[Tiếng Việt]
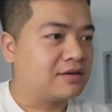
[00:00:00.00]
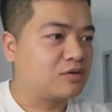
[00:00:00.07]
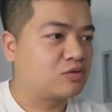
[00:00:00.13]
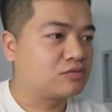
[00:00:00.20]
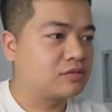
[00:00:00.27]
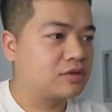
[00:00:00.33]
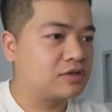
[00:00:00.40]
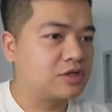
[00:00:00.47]

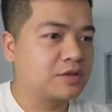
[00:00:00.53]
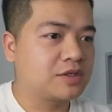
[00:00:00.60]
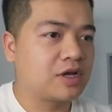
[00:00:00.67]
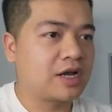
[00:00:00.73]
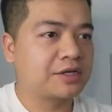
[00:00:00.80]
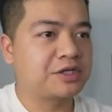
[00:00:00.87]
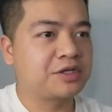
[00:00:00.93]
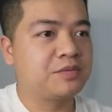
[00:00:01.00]
Cũng chưa giờ
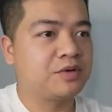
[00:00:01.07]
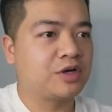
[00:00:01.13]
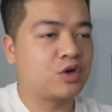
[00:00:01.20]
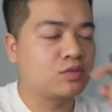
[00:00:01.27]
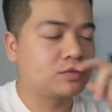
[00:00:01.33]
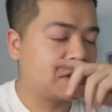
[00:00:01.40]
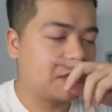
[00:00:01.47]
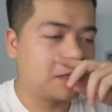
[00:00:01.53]
livestream một cái
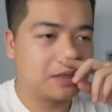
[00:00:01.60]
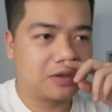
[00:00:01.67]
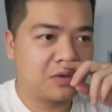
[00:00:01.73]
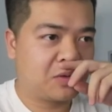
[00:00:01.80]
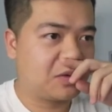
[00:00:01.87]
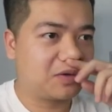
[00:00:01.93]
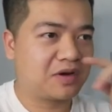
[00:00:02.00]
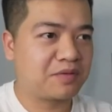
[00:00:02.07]
khung giờ
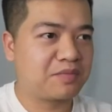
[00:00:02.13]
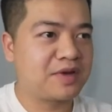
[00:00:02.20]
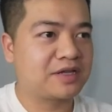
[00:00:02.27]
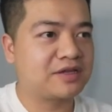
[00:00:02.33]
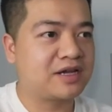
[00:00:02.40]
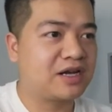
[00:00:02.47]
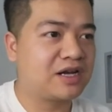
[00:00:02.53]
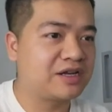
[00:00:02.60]
nó đặc biệt
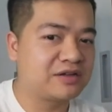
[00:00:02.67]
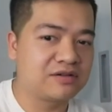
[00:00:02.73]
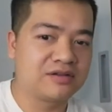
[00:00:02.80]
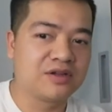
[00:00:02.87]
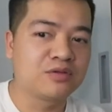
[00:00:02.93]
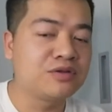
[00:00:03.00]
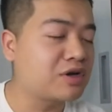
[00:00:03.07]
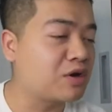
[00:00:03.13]
như này
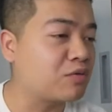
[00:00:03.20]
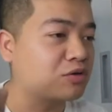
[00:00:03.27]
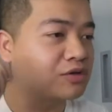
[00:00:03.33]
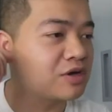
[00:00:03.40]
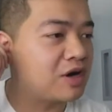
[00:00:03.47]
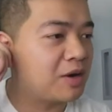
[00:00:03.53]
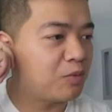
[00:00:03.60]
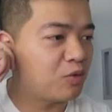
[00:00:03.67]
nếu như không có
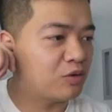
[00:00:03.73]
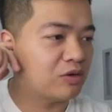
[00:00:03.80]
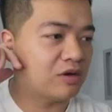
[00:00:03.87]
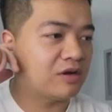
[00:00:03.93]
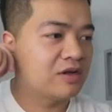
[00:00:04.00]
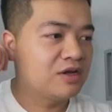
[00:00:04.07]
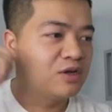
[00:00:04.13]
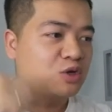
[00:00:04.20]
trường học
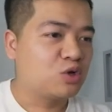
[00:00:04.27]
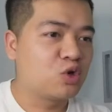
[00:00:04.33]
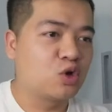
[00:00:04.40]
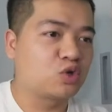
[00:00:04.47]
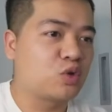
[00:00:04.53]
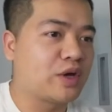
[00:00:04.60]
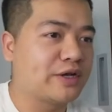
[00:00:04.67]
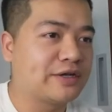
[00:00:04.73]
của
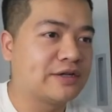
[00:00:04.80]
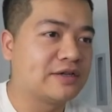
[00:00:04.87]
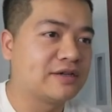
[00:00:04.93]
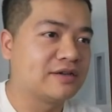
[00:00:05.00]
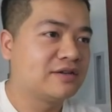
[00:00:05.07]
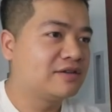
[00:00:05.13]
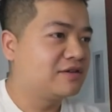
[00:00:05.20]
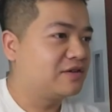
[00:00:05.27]
đội tuyển
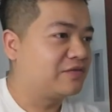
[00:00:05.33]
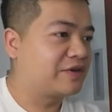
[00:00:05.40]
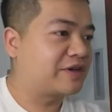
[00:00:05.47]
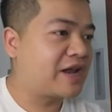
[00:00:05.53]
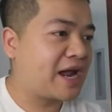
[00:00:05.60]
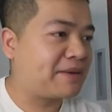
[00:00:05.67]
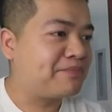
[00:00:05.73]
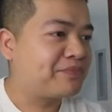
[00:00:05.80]
Việt
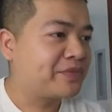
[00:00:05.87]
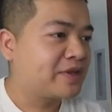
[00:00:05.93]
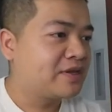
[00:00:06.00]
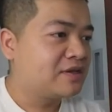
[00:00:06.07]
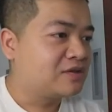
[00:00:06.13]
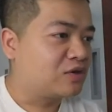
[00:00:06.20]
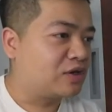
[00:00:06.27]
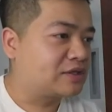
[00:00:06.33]
Nam.
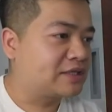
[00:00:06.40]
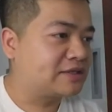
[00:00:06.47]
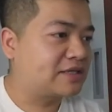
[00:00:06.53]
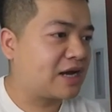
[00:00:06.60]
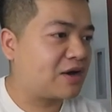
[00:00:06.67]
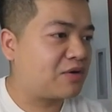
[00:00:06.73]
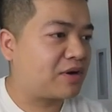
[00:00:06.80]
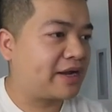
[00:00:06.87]
Rồi, xin
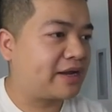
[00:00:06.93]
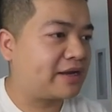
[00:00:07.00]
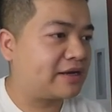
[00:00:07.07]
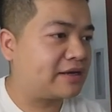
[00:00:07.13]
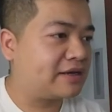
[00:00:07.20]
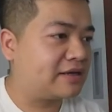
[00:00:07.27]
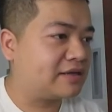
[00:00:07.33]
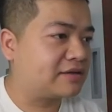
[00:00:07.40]
chào
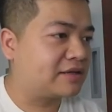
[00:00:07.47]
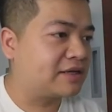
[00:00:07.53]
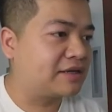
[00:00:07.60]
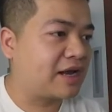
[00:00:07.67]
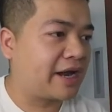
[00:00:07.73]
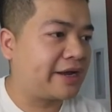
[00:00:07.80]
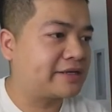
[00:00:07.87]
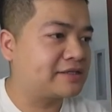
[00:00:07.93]
Cây Tên
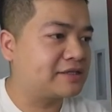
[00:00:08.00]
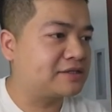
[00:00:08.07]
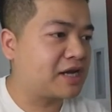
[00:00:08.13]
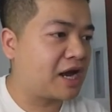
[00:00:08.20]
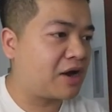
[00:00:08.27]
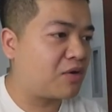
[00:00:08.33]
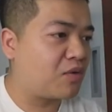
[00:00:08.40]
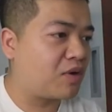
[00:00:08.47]
Cây, xin
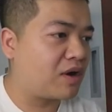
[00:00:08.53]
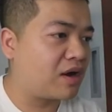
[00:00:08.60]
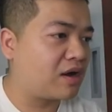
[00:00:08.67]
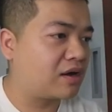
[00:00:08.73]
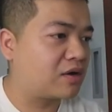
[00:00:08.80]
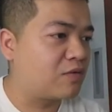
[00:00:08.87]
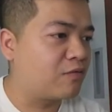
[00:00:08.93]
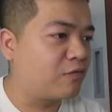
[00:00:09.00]
chào
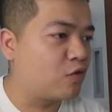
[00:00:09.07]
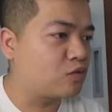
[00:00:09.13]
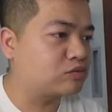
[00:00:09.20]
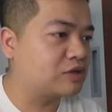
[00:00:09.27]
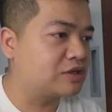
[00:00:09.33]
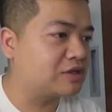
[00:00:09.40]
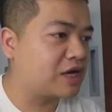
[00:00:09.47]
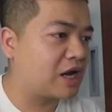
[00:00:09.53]
Công Phúc,
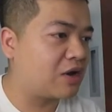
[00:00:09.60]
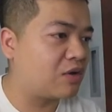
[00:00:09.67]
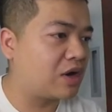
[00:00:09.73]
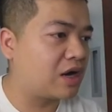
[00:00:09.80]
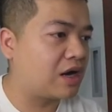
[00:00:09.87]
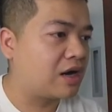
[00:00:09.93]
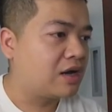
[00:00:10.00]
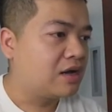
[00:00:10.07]
xin
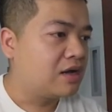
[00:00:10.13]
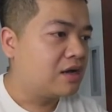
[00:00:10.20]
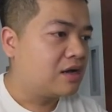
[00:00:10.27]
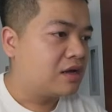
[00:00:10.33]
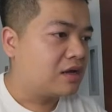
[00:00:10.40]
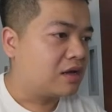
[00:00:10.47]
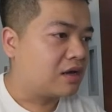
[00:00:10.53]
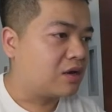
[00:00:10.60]
chào
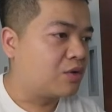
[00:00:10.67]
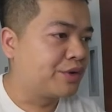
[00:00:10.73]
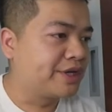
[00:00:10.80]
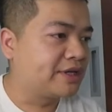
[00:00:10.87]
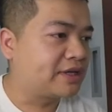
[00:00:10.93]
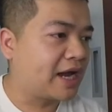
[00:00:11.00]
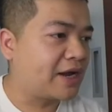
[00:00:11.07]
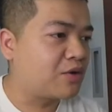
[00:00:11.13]

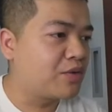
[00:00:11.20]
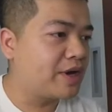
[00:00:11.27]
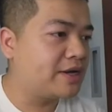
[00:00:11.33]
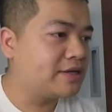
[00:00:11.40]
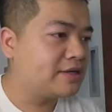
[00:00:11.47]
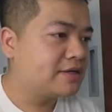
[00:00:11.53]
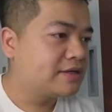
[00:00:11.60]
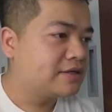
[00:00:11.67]
Huỳnh Thái Nguyễn,
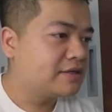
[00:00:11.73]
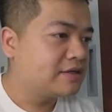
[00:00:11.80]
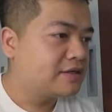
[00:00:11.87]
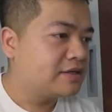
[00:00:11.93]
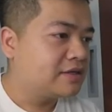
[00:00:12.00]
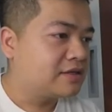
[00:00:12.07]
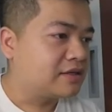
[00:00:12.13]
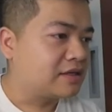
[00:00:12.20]

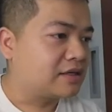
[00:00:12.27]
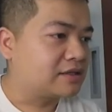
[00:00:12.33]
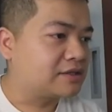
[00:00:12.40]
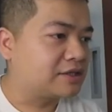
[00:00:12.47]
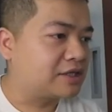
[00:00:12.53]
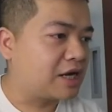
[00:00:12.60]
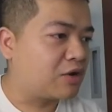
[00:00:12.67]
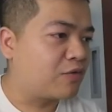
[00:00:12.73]

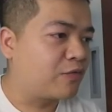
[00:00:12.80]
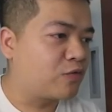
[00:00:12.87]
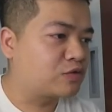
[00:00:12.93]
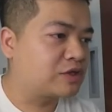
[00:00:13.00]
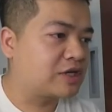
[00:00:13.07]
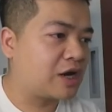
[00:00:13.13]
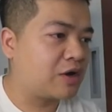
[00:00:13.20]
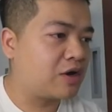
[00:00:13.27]
xin chào Công Phúc,
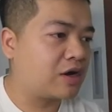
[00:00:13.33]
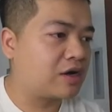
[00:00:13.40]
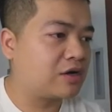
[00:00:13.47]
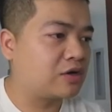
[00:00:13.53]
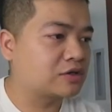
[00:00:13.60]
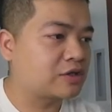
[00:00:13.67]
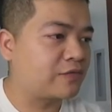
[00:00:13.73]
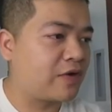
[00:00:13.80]
xin chào Cờ
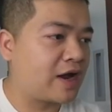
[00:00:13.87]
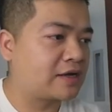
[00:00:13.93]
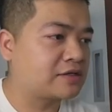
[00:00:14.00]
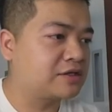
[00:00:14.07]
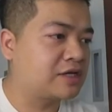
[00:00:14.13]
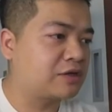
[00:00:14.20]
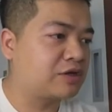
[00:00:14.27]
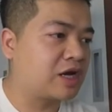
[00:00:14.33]
Đỏ Sao Vàng,
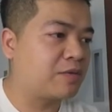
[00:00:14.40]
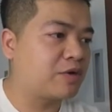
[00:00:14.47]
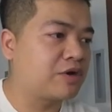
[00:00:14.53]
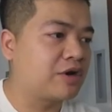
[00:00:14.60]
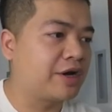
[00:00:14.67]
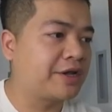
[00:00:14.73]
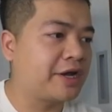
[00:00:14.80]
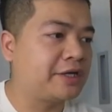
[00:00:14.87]
xin chào tất cả mọi
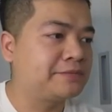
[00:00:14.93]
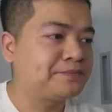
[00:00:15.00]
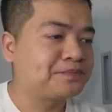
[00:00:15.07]
người nhá.